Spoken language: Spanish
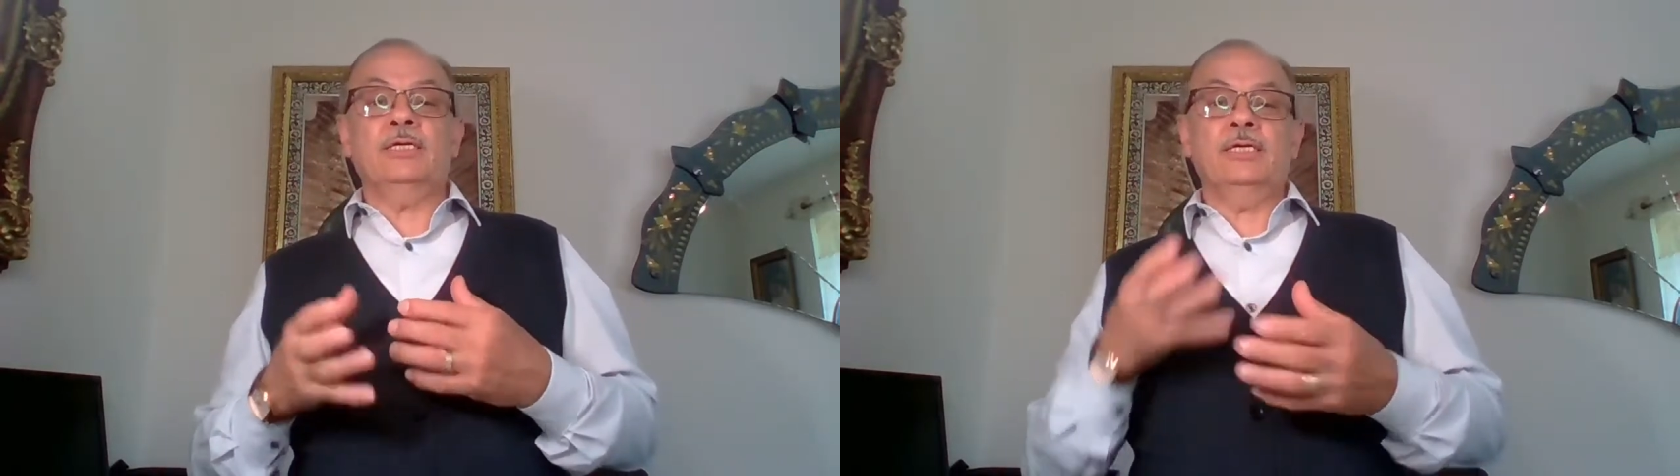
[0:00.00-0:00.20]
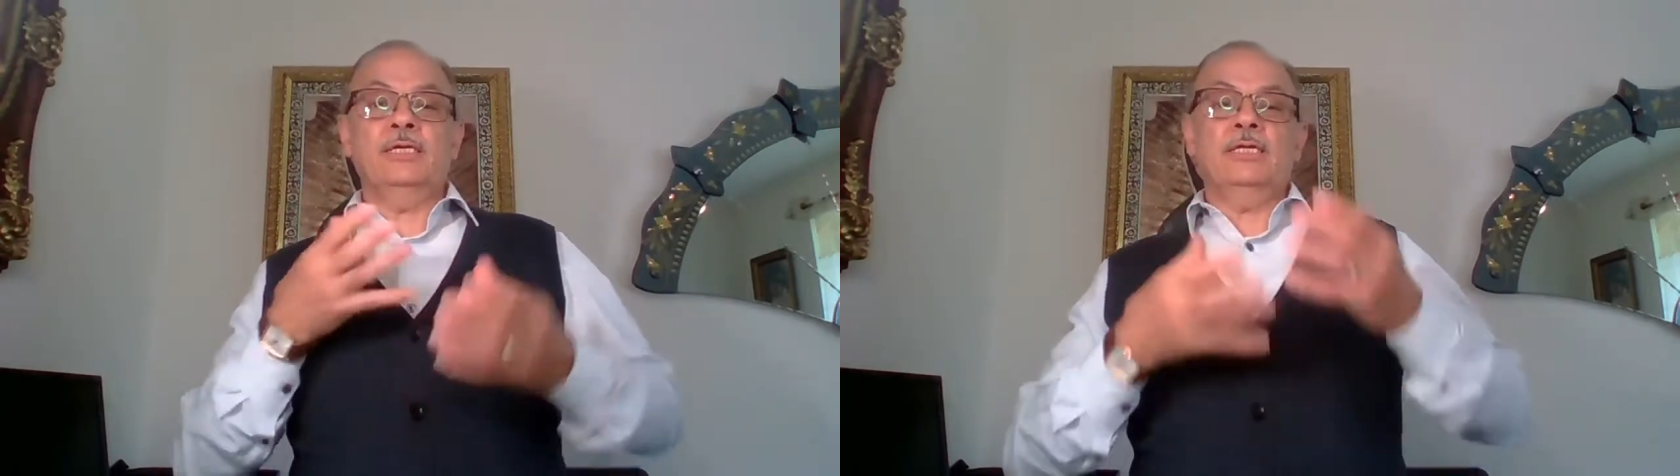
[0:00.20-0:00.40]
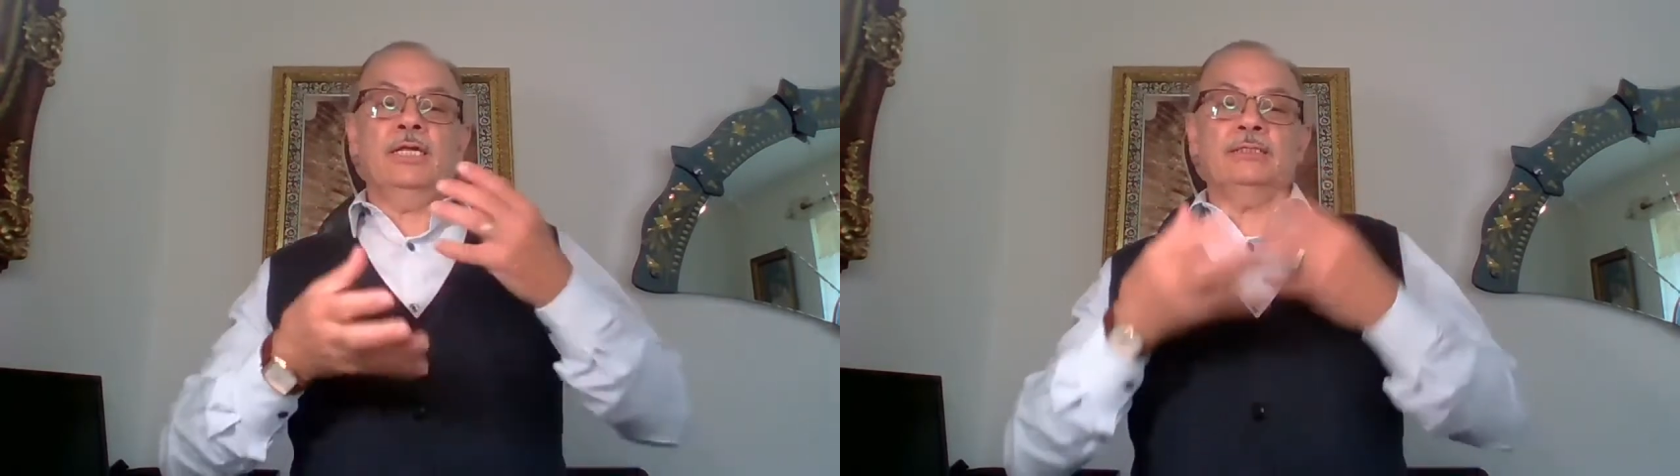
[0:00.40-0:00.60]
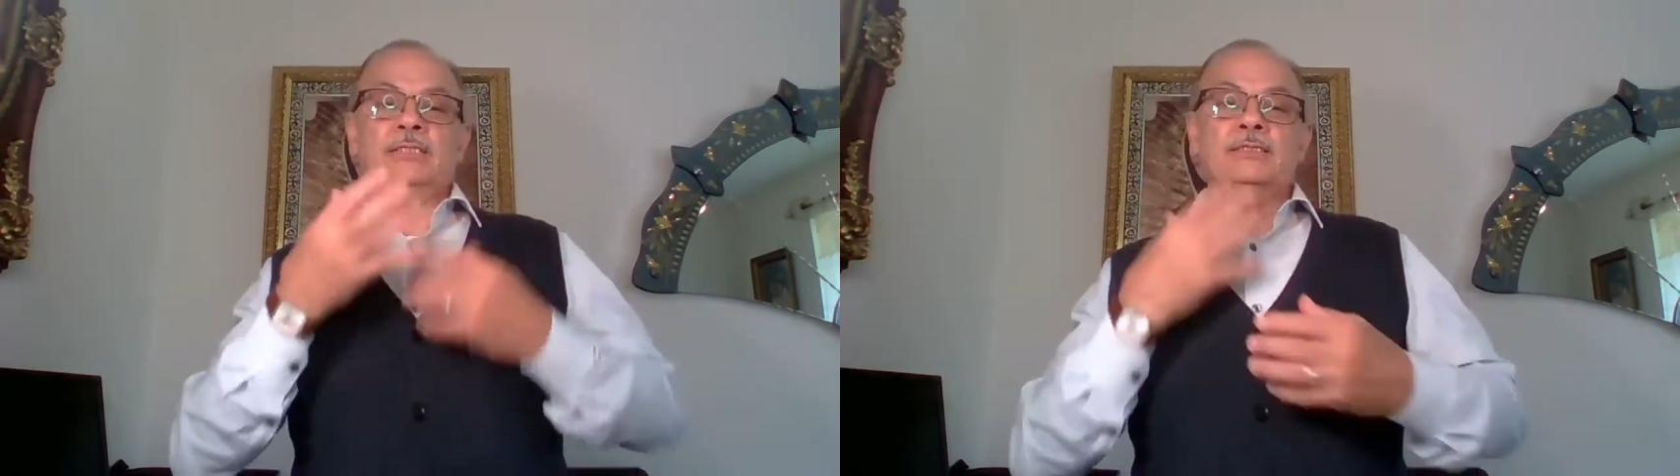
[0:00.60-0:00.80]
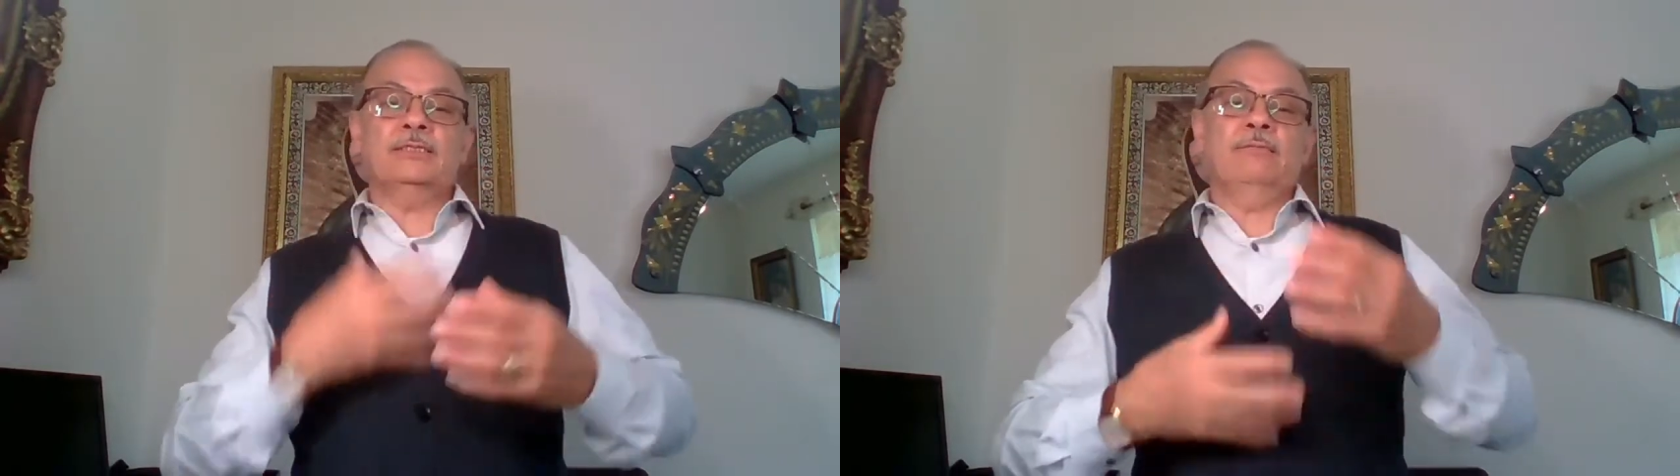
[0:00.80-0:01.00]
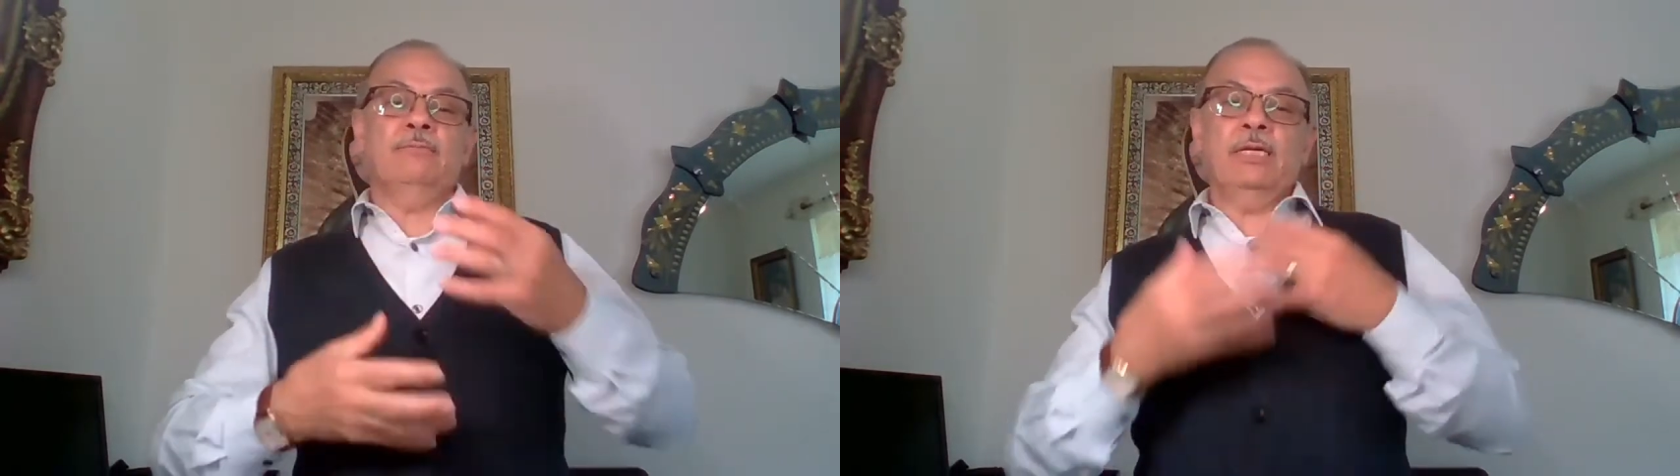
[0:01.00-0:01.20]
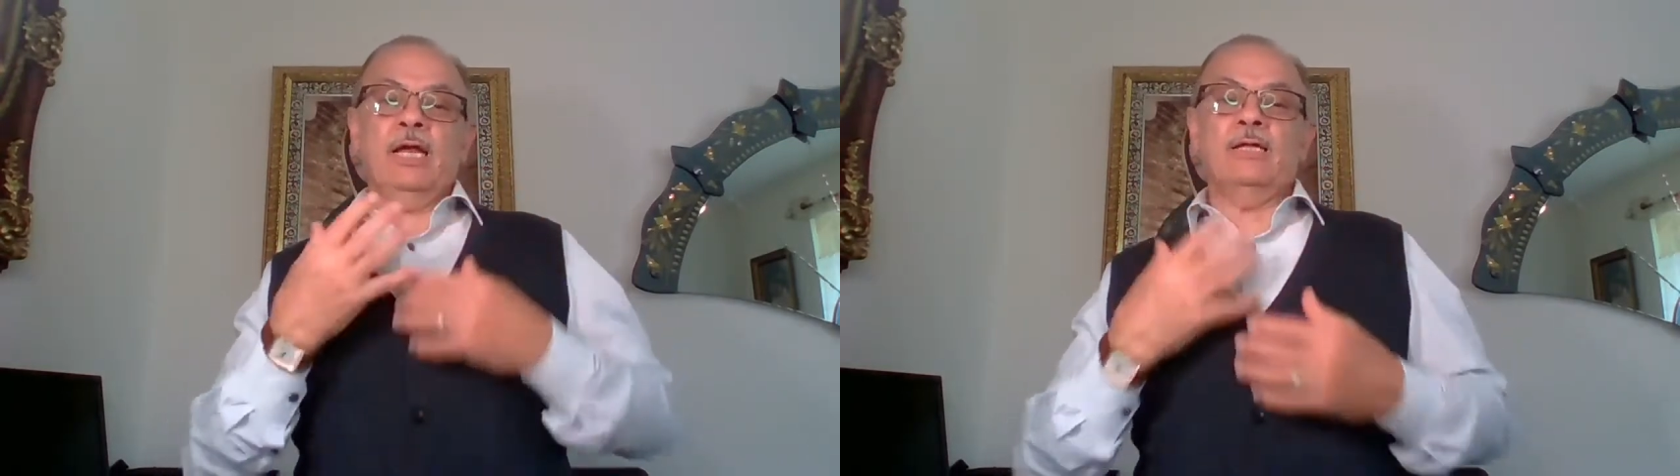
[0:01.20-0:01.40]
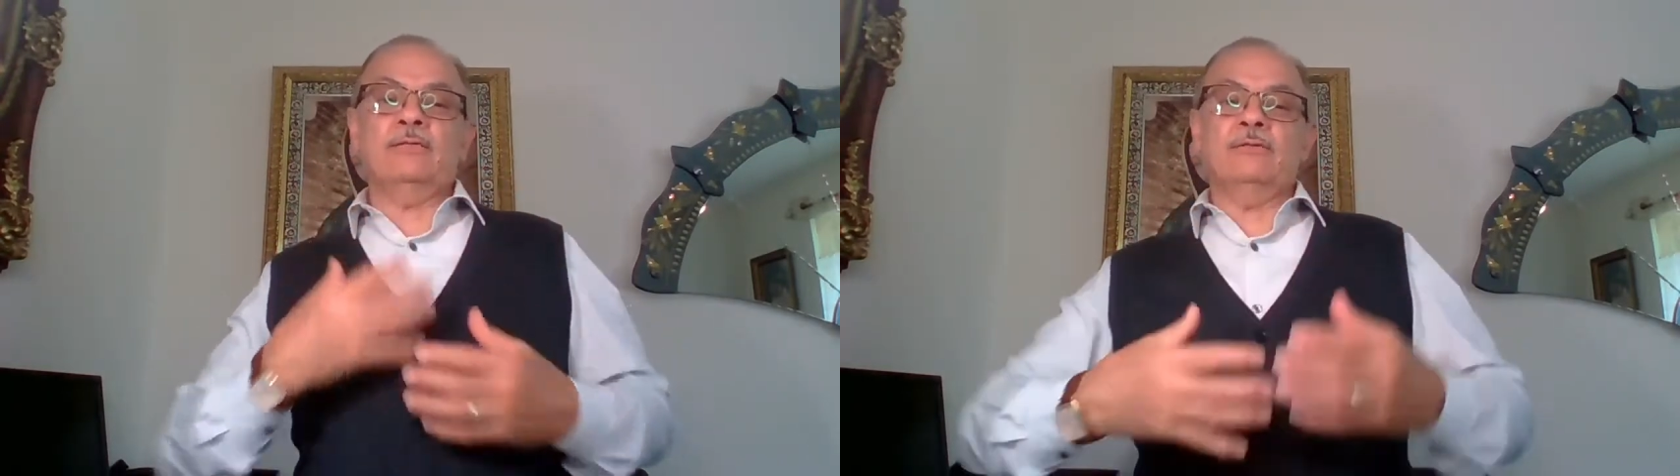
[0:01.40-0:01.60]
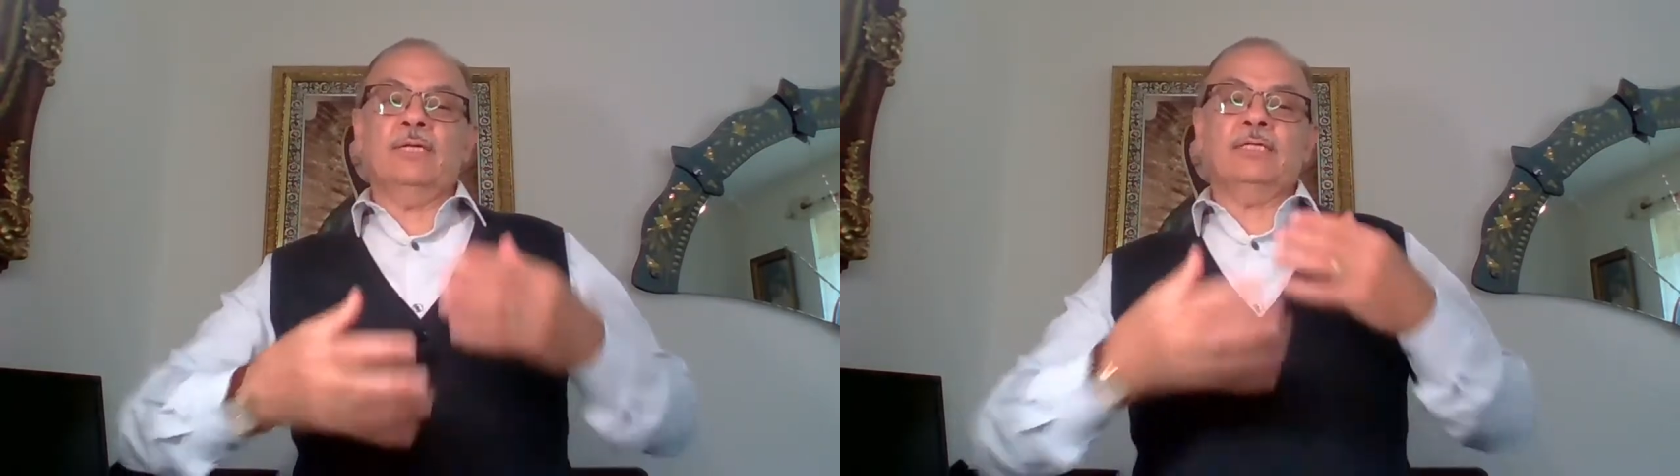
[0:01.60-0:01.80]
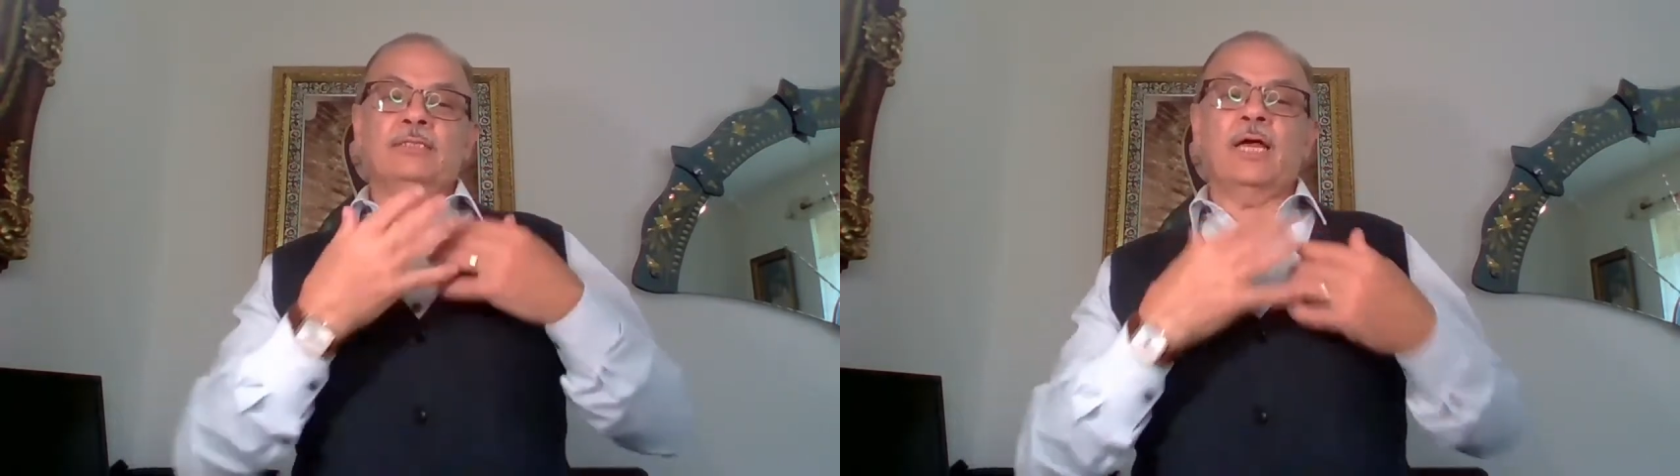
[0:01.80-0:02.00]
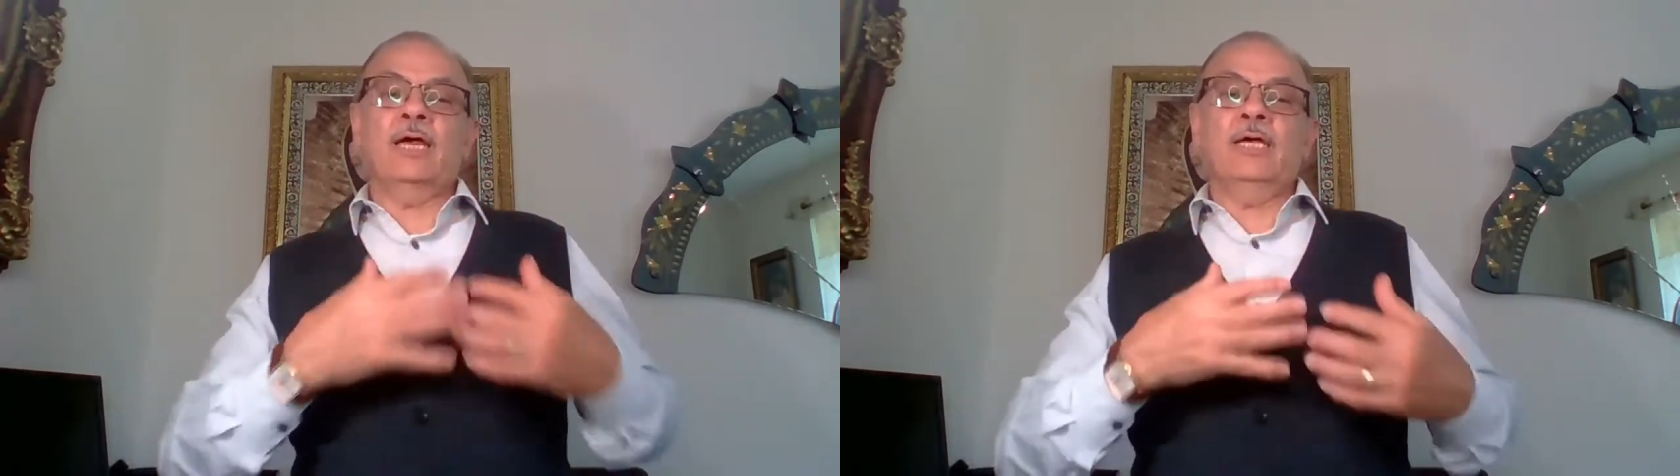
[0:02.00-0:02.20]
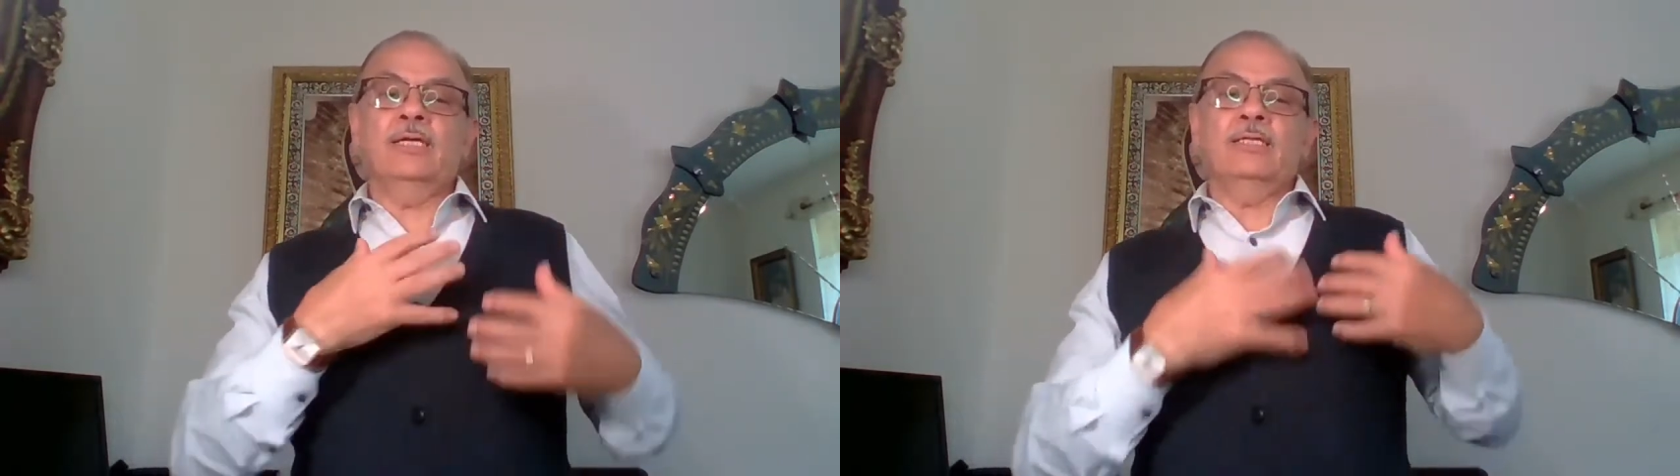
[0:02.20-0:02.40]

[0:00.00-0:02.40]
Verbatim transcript: y, la está asimilando, la está